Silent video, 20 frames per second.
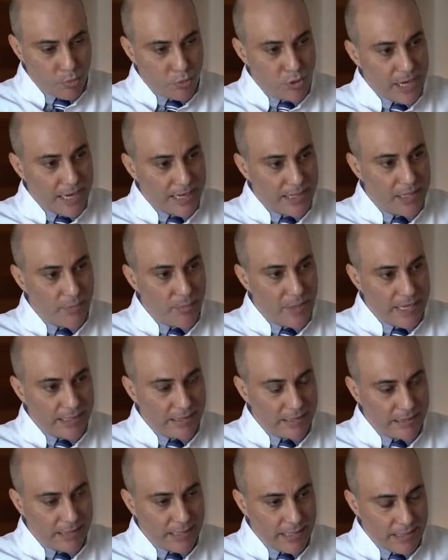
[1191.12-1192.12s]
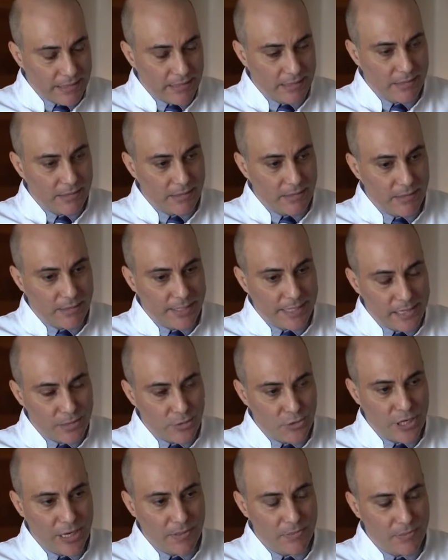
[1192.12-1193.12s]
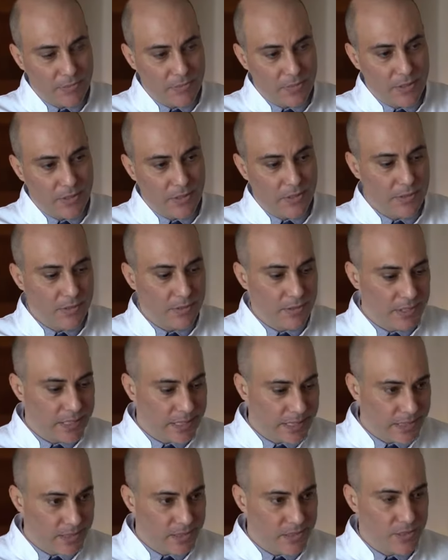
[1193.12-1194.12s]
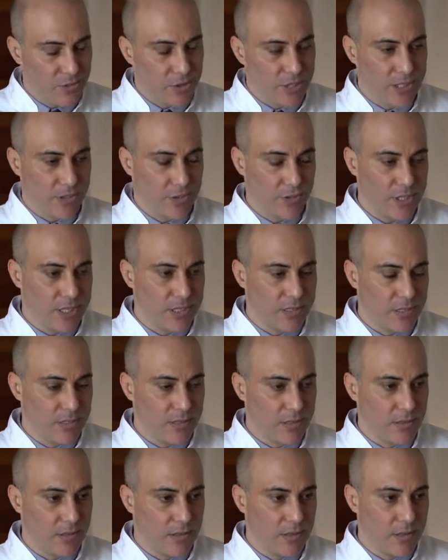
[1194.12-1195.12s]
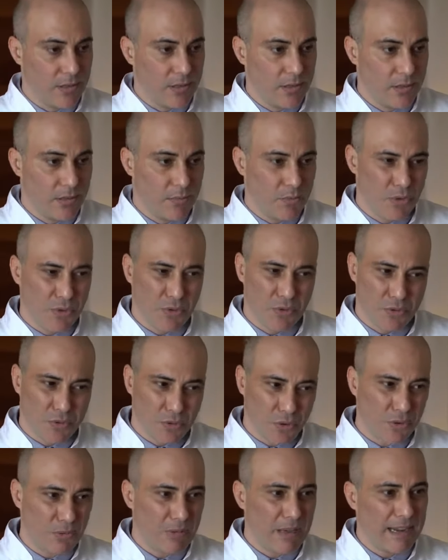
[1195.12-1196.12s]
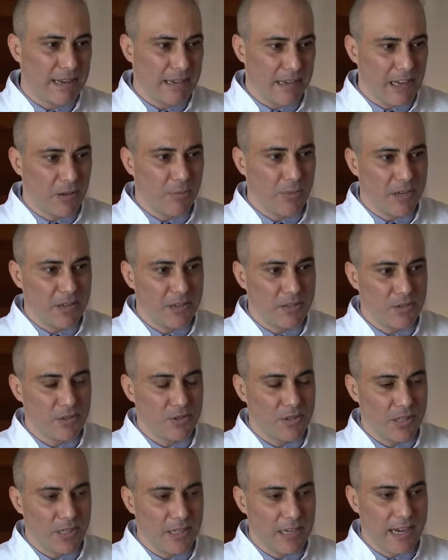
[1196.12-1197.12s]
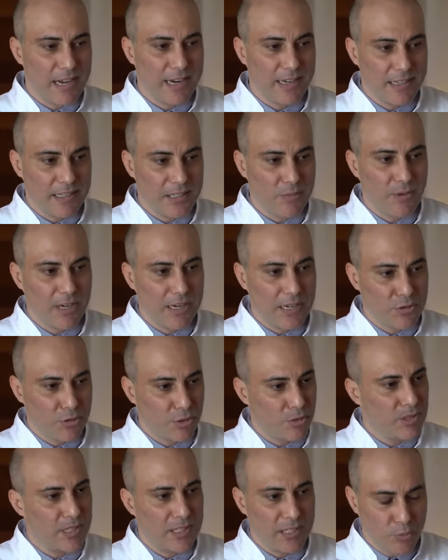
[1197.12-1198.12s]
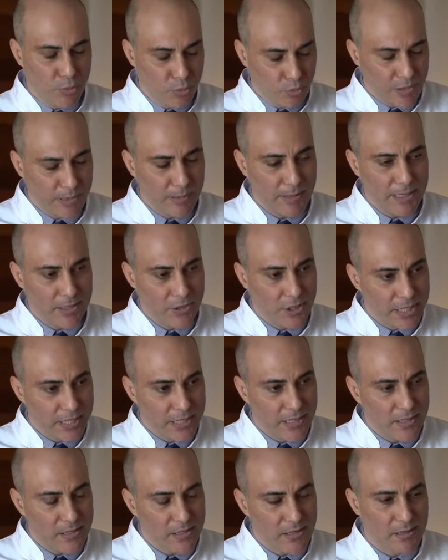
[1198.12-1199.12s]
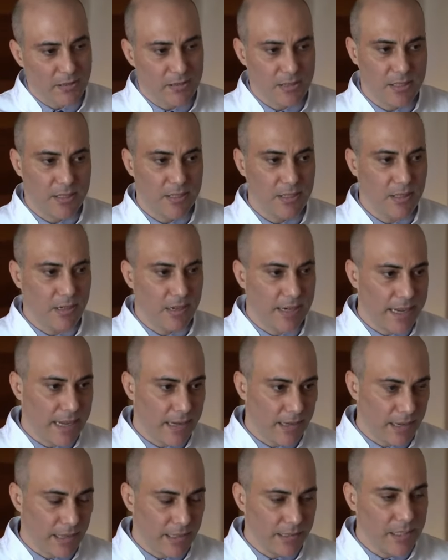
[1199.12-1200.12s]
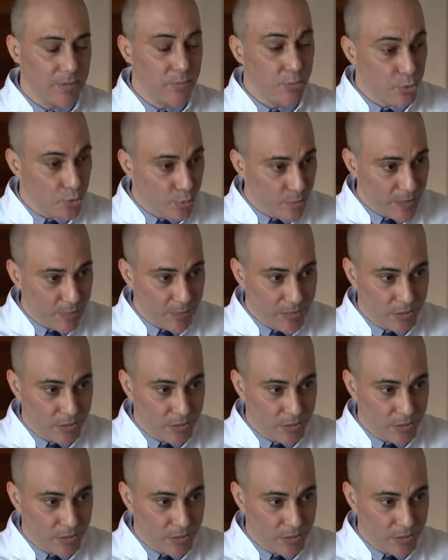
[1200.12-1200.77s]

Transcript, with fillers: Mütakiben de e, geleceğim. E, direninizi çekeceğiz. Bugün sondayla ama işte yarın itibariyle sondayı da muhtemelen çekeriz. Sizi ayağa kaldırıp yürütmeye